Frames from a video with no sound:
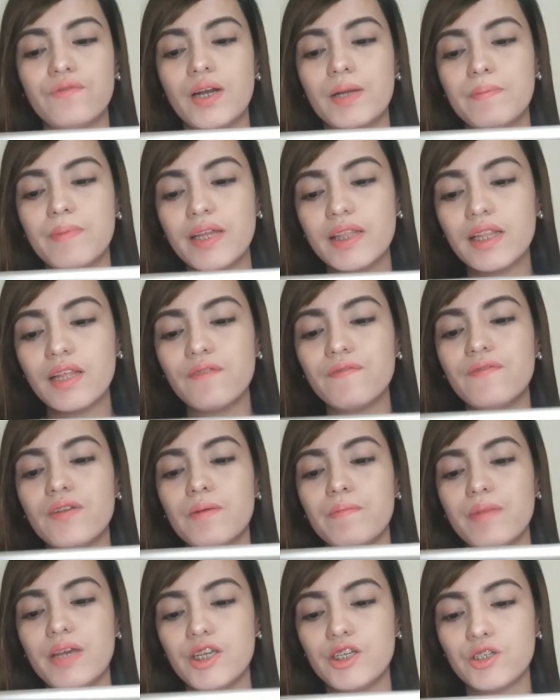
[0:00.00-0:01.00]
prevent
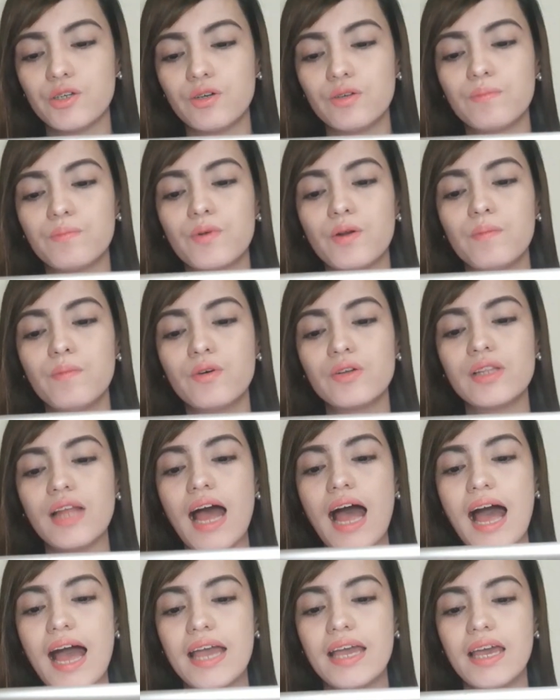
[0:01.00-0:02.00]
inflammation, promote
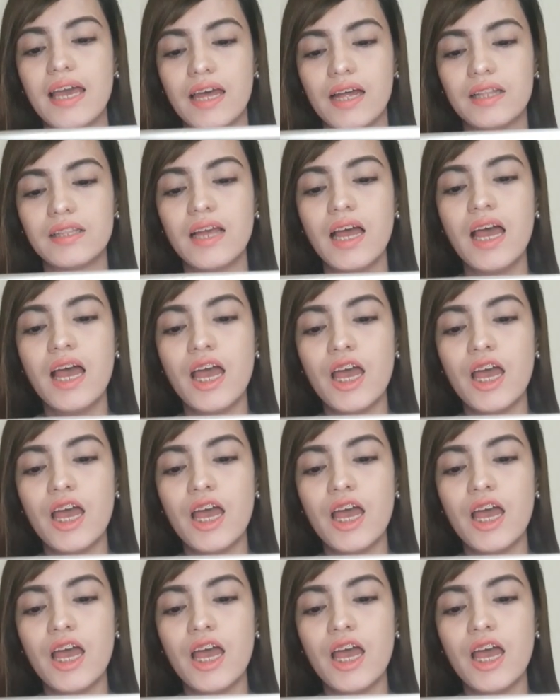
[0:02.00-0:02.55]
eye health,